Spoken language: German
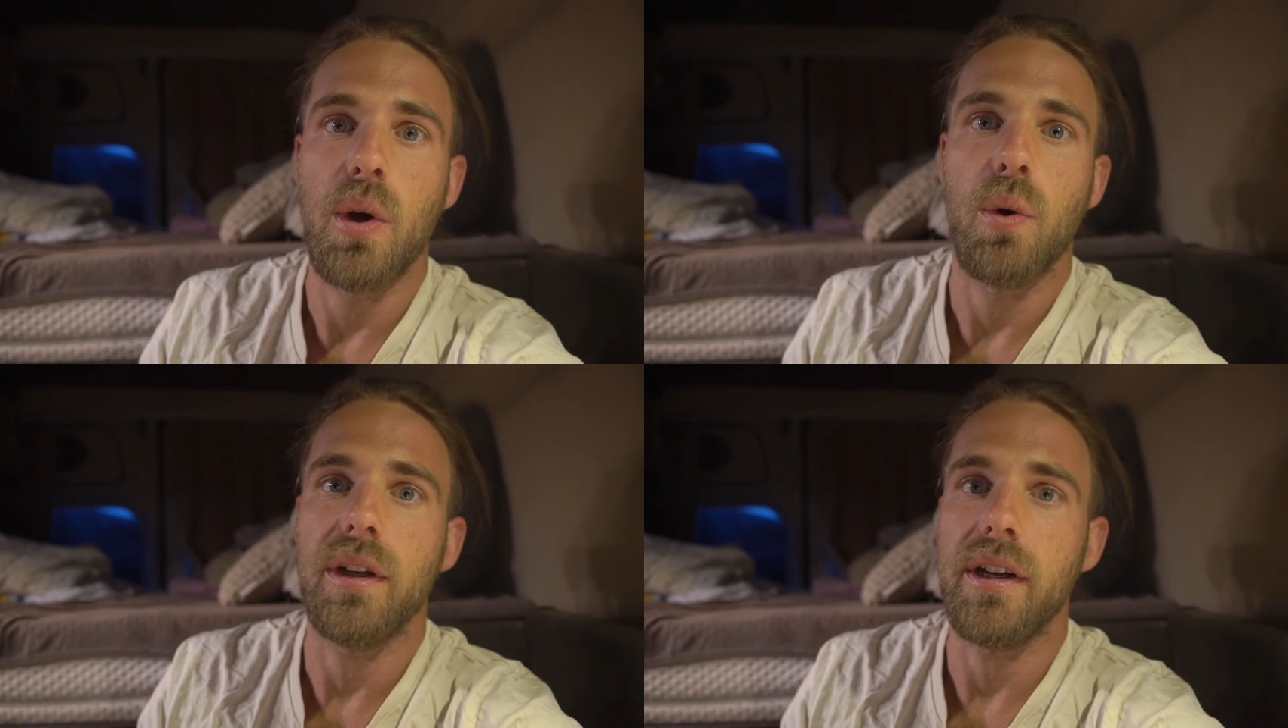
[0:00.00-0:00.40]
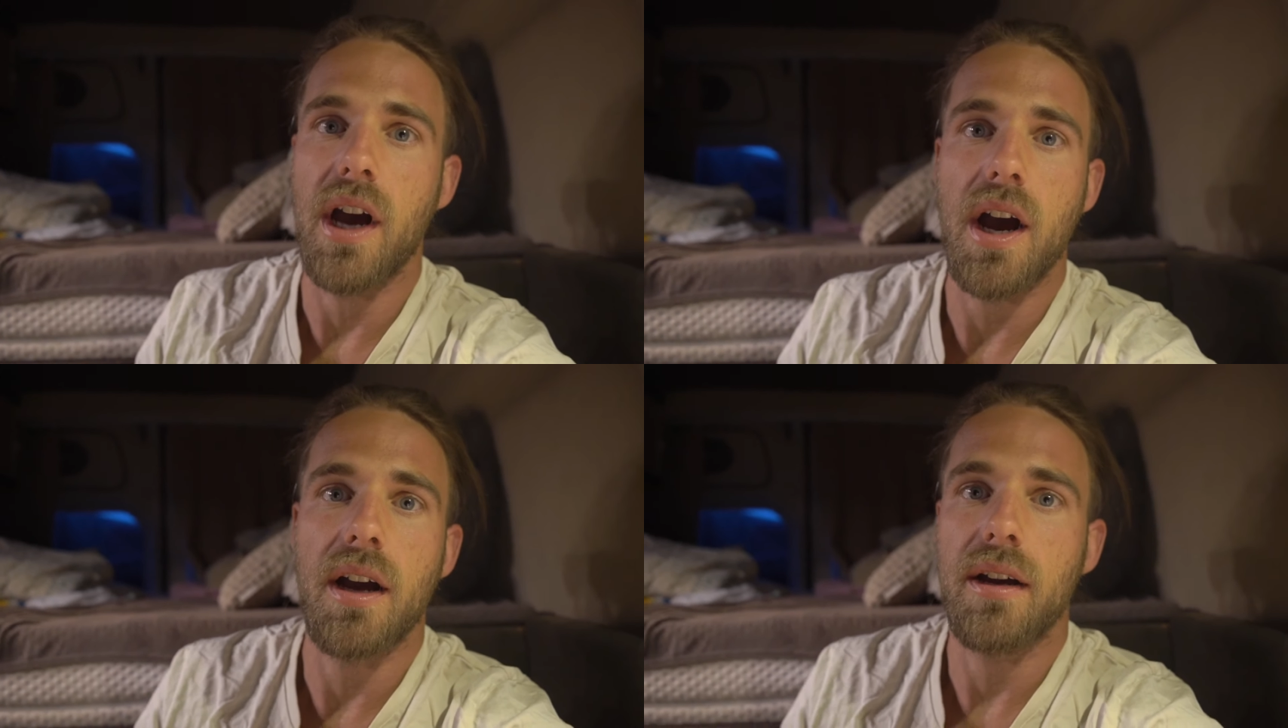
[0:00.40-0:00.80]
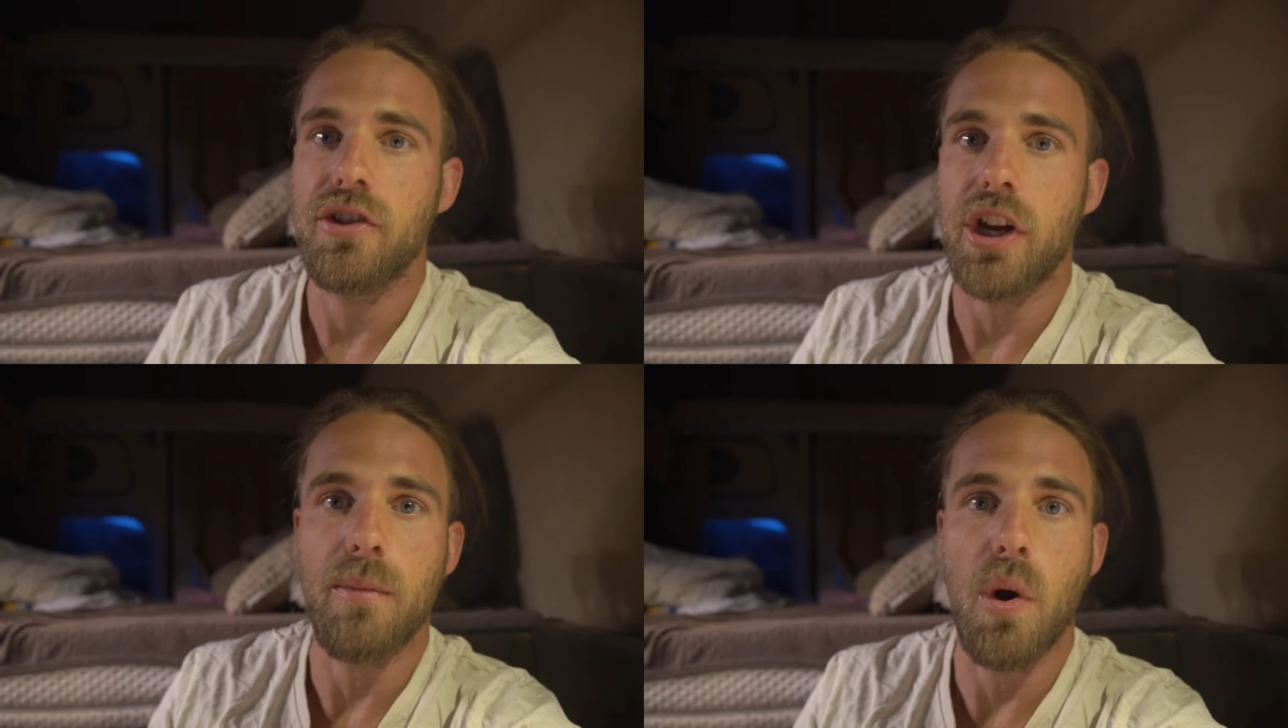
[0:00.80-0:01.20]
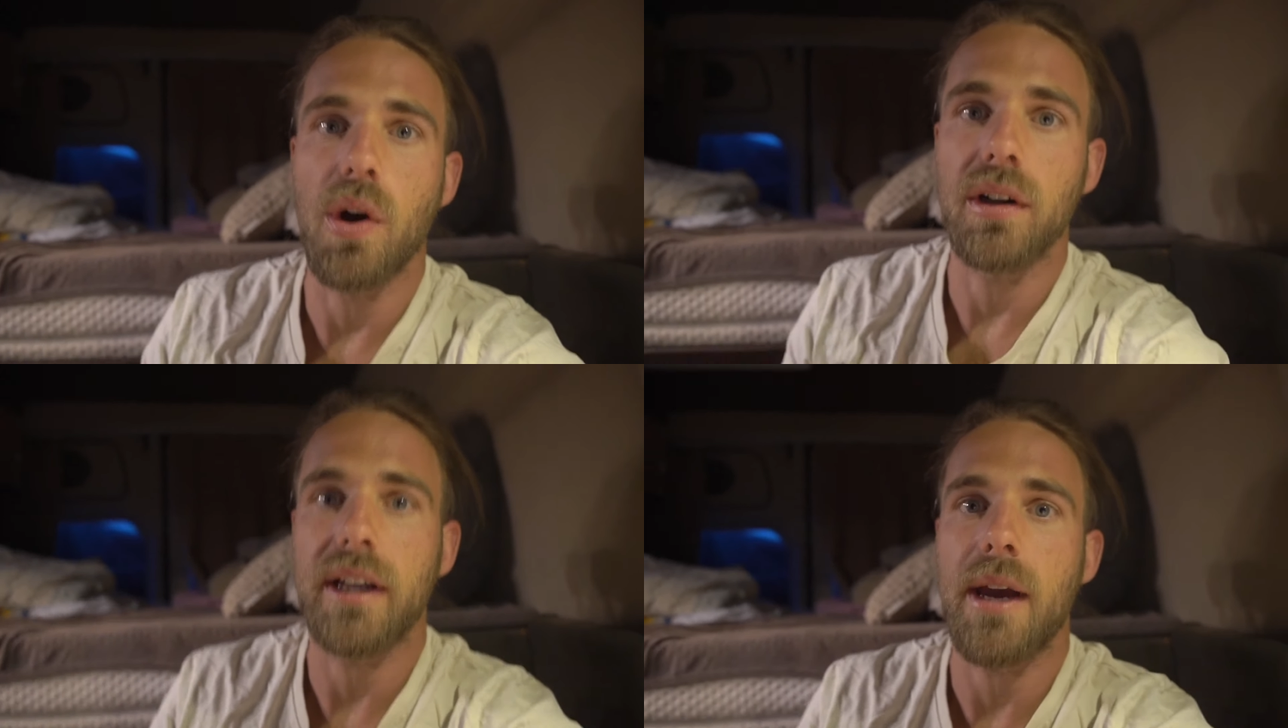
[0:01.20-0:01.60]
Und danach checken wir
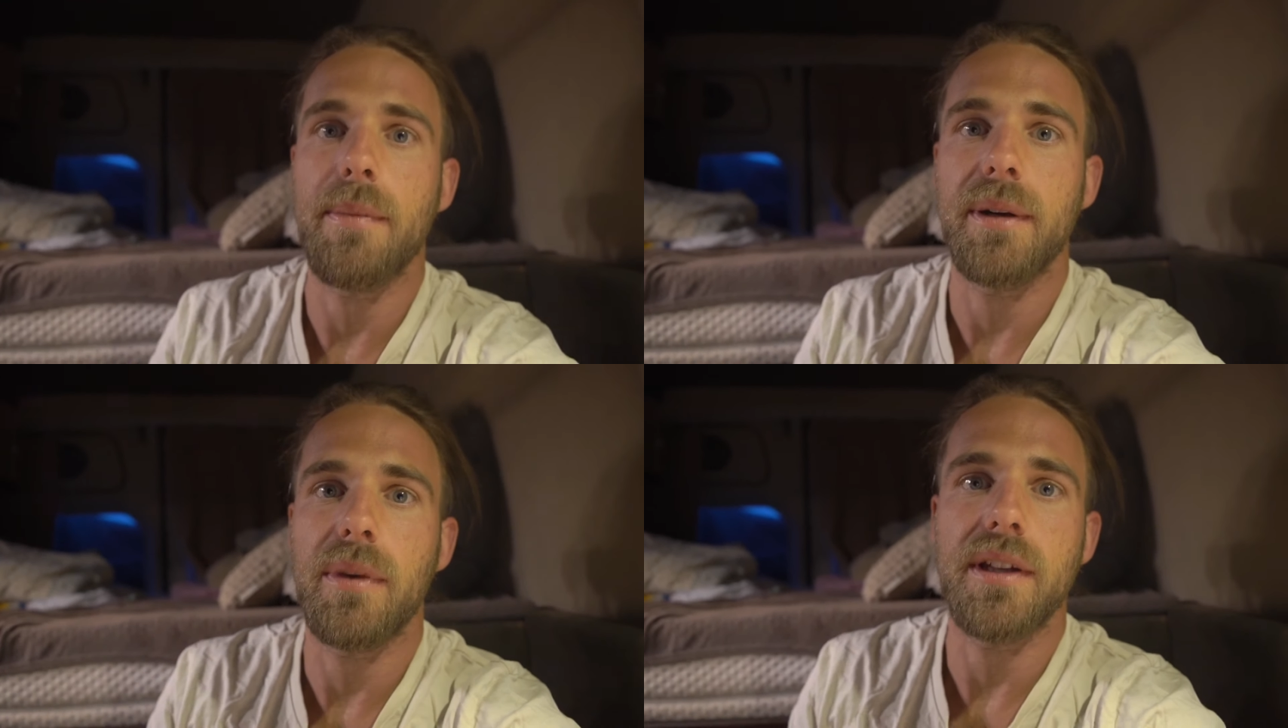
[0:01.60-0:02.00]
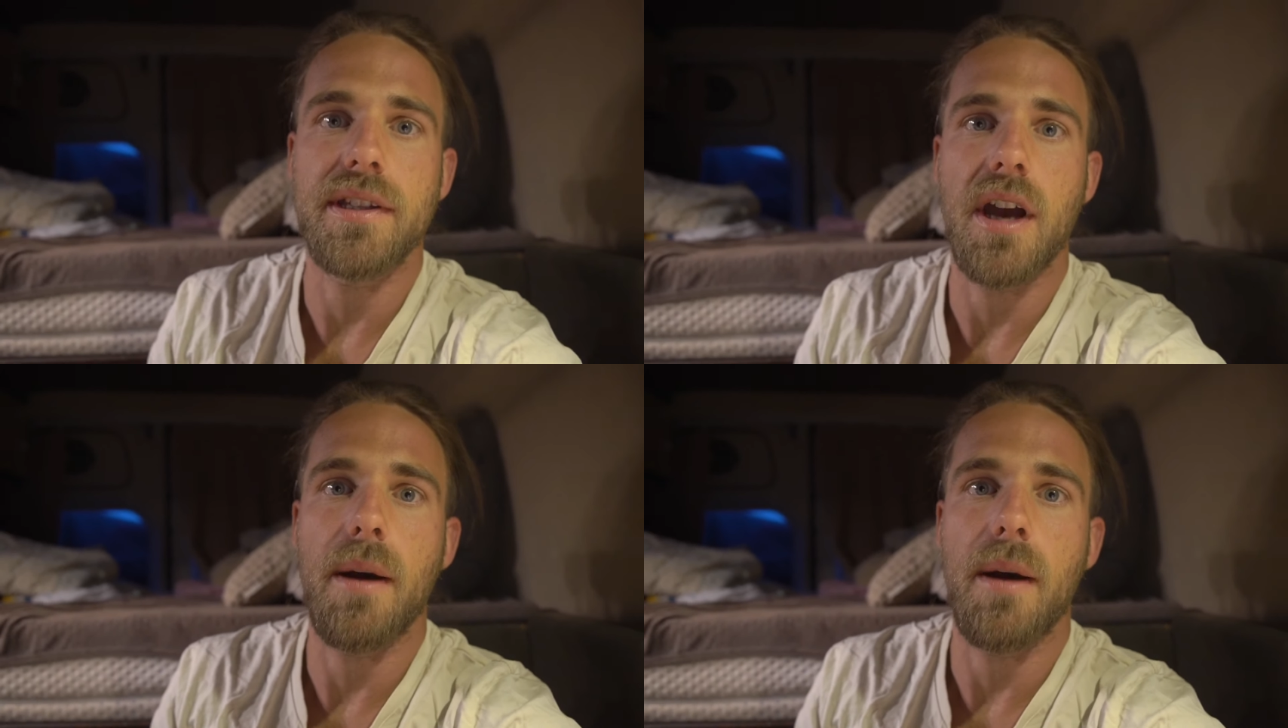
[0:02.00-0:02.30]
irgendeinen Campingplatz hier